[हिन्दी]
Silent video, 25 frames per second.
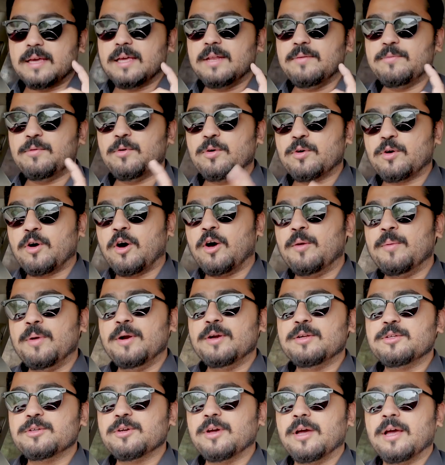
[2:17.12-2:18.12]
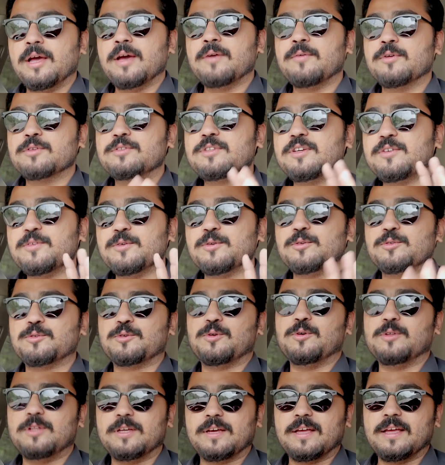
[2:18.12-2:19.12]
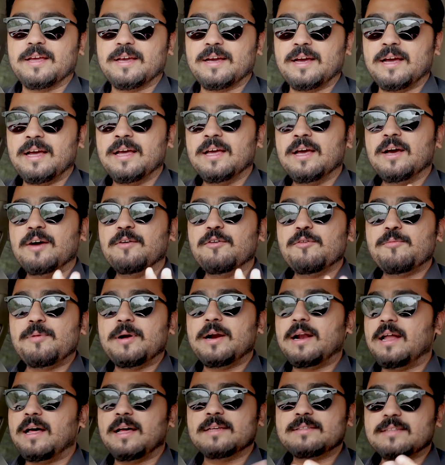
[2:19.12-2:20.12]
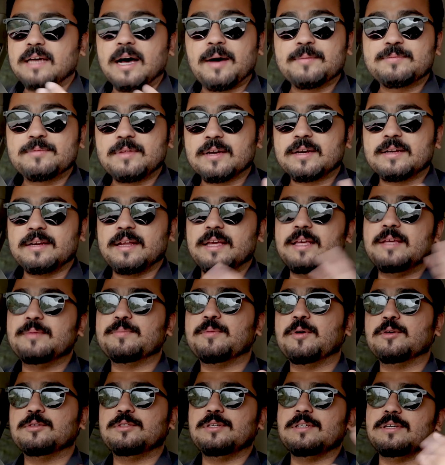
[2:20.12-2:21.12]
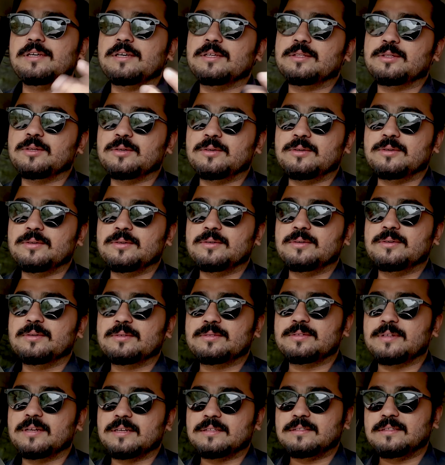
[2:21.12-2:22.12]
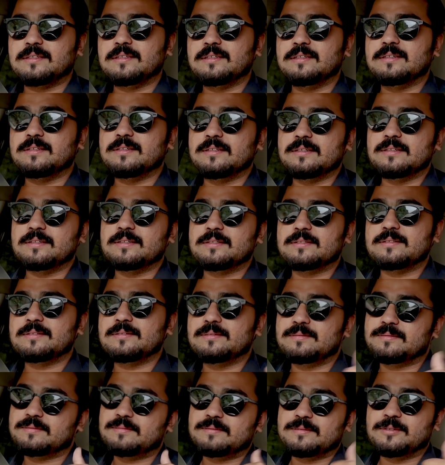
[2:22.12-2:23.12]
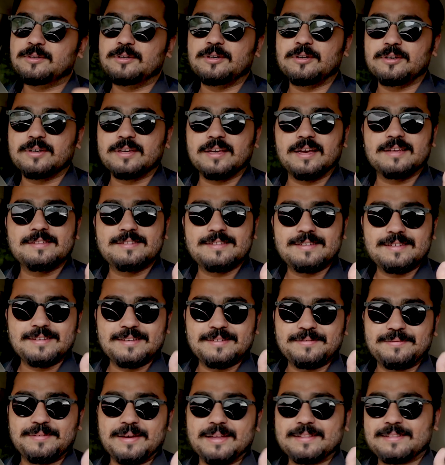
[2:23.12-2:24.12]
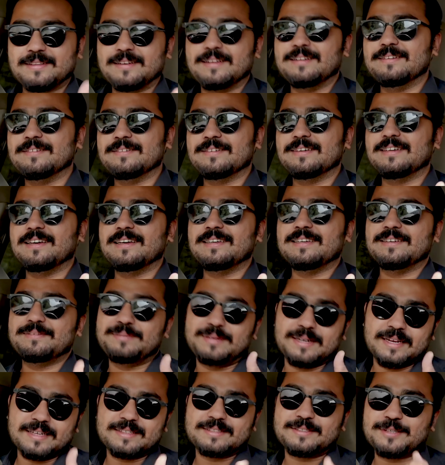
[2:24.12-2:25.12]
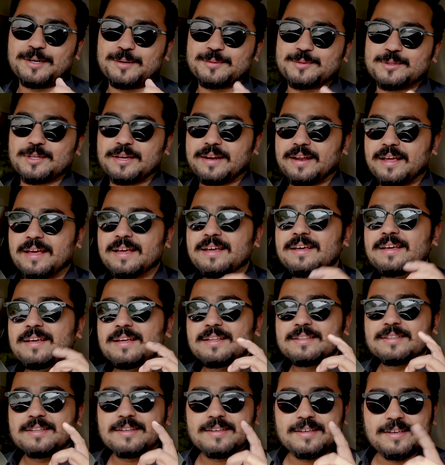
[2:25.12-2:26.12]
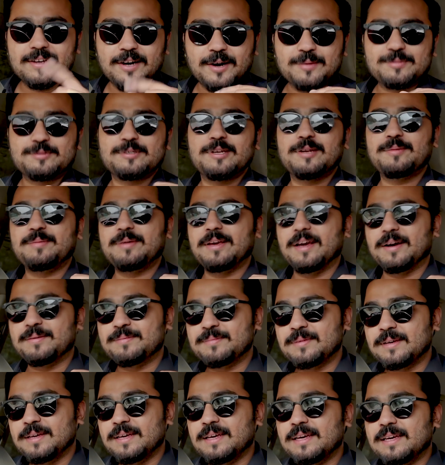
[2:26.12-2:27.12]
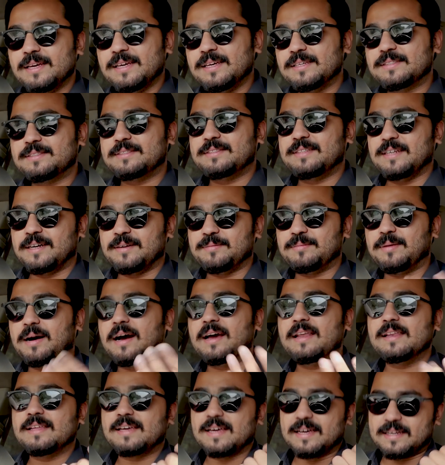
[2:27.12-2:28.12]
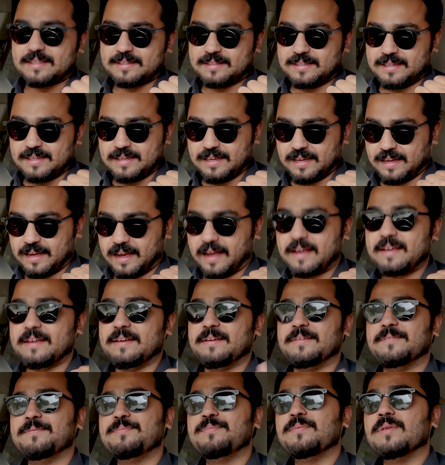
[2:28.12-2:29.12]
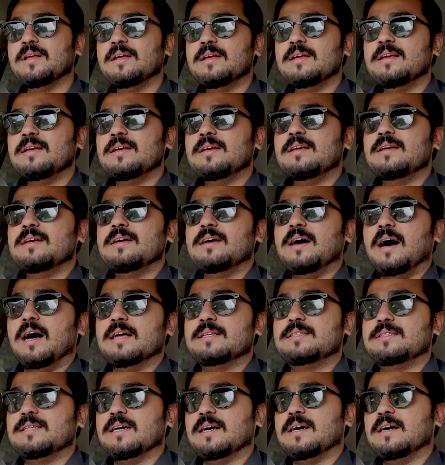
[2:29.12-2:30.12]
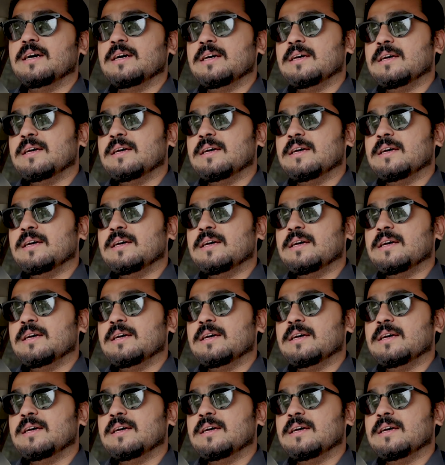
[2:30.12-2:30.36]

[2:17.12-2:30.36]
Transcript: लेकिन वो कमेंट जो है वो सिर्फ उसको दिखेगा वो भड़ास आप तक नहीं पहुंचेगी तो सर जी गुड हो गया जी बेहतरीन हो गया ये बड़ा अच्छा ऑप्शन है तो ये ऑप्शन भी हम इस्तेमाल करते हैं ही अच्छा